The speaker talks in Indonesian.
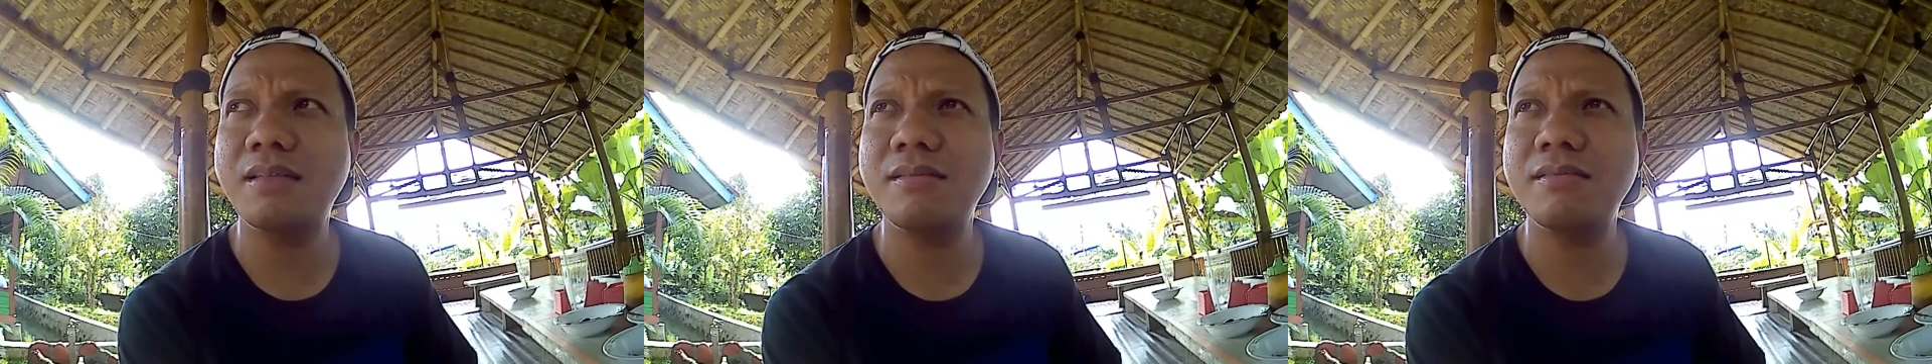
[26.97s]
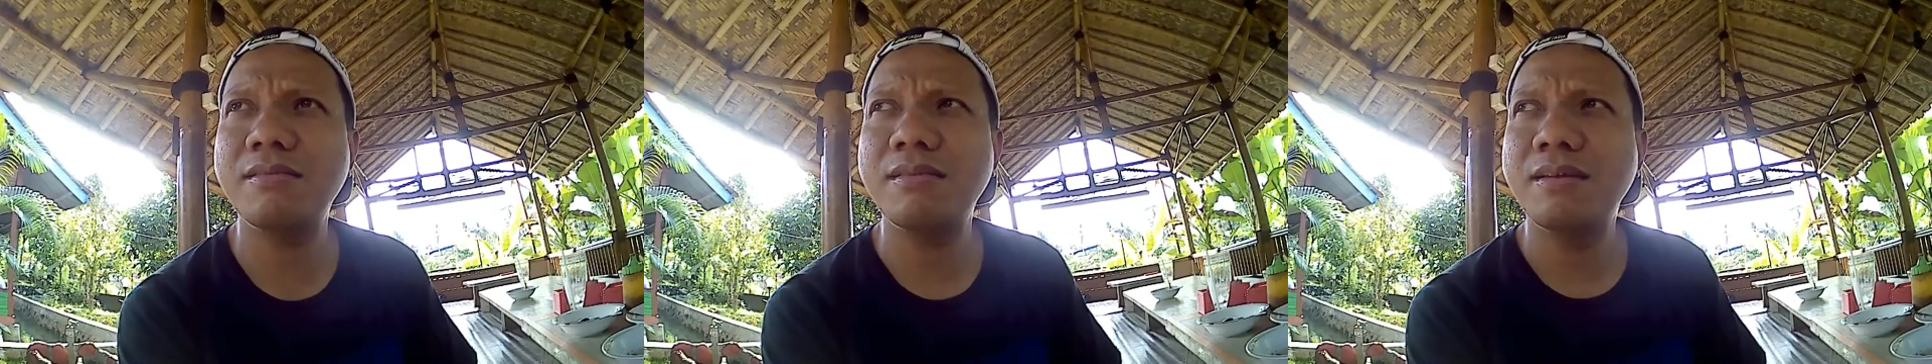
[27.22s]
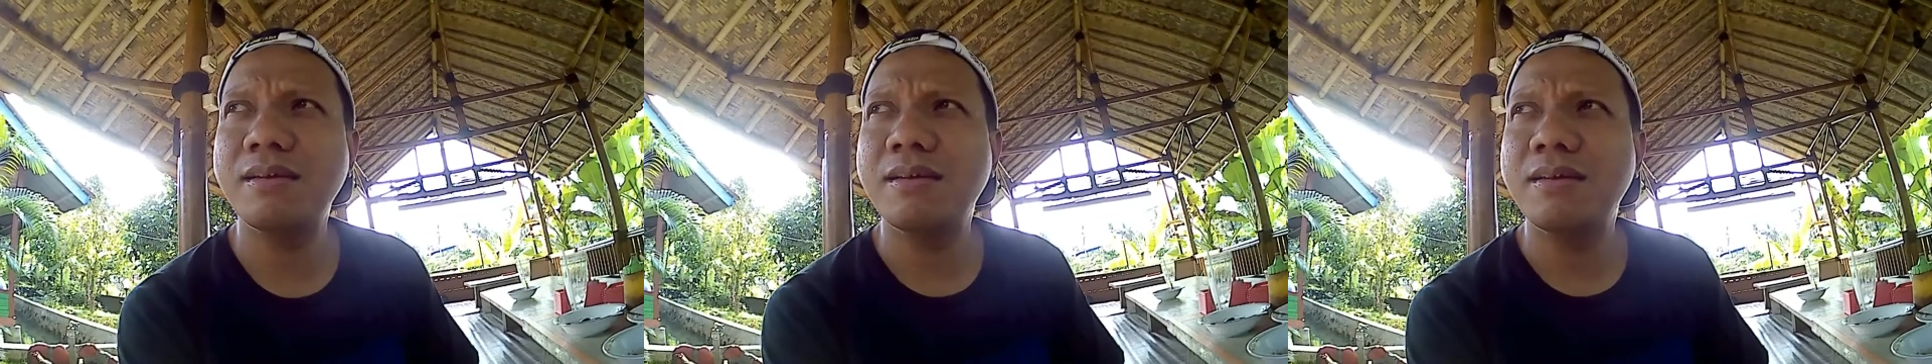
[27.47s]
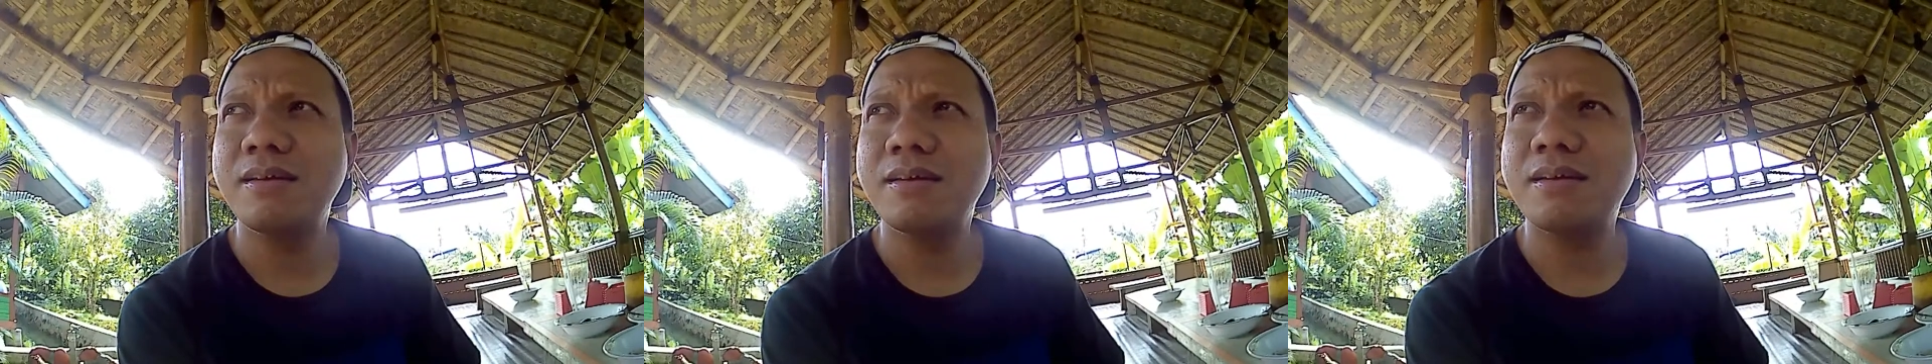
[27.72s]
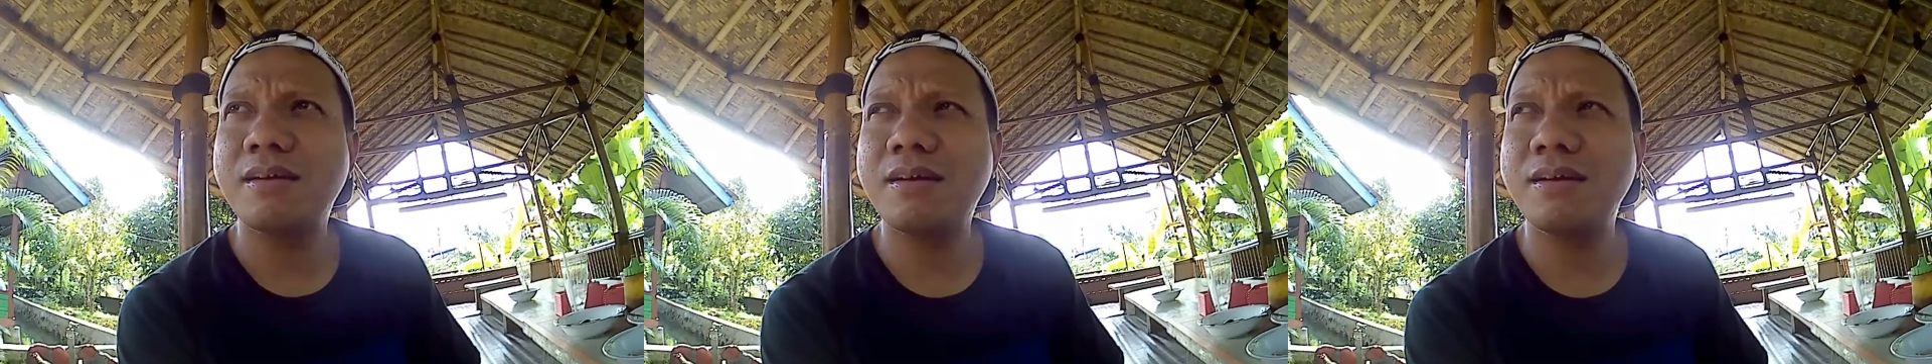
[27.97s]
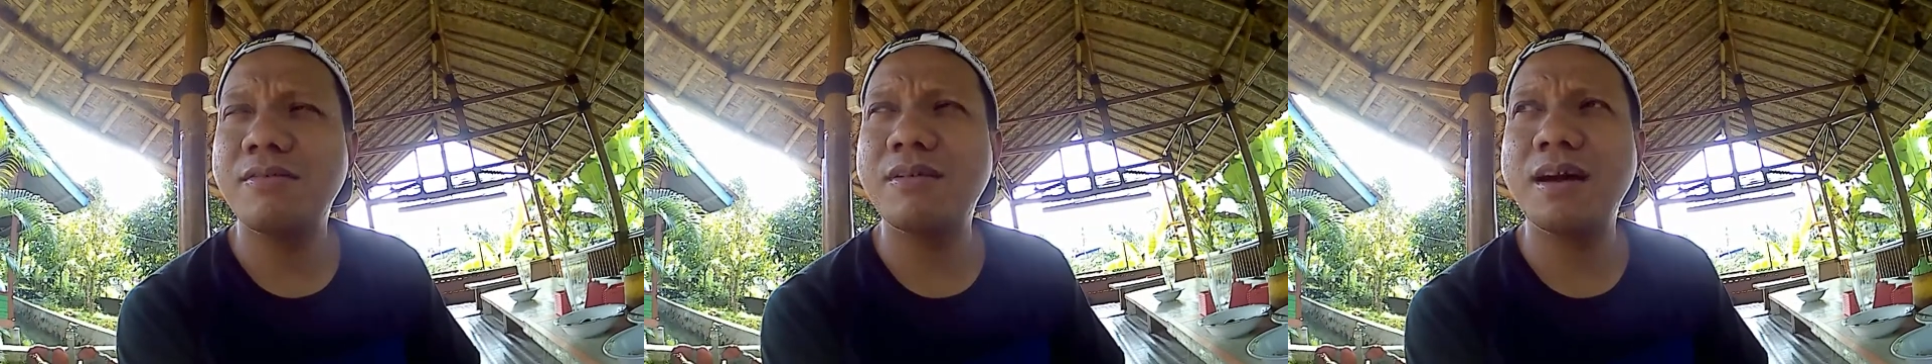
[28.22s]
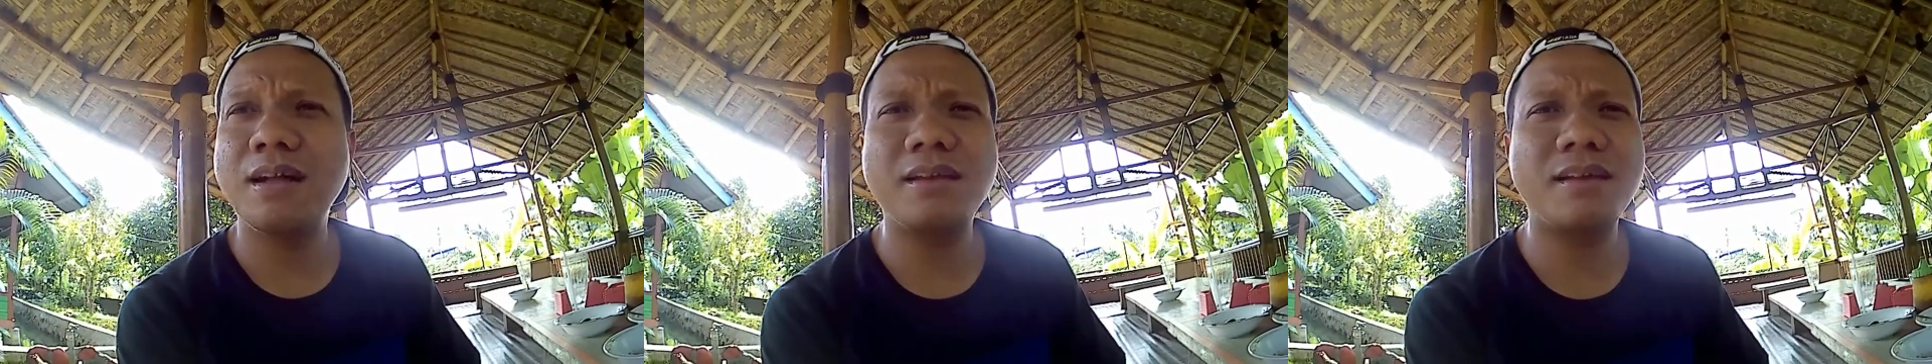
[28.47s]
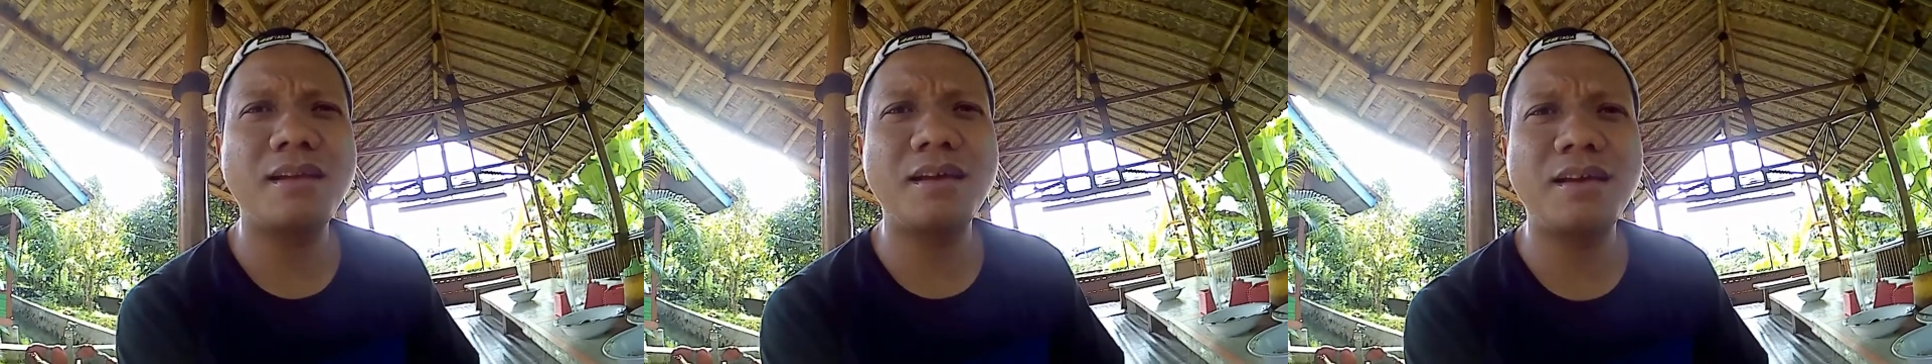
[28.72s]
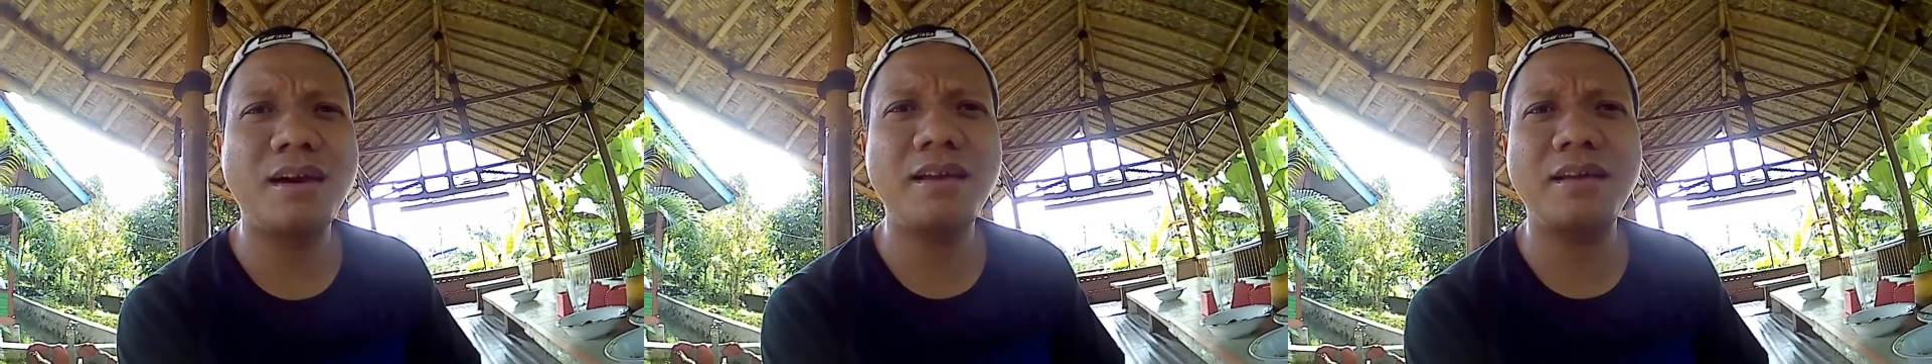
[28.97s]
Kelurahan Kertasari. Kelurahan Kertasari.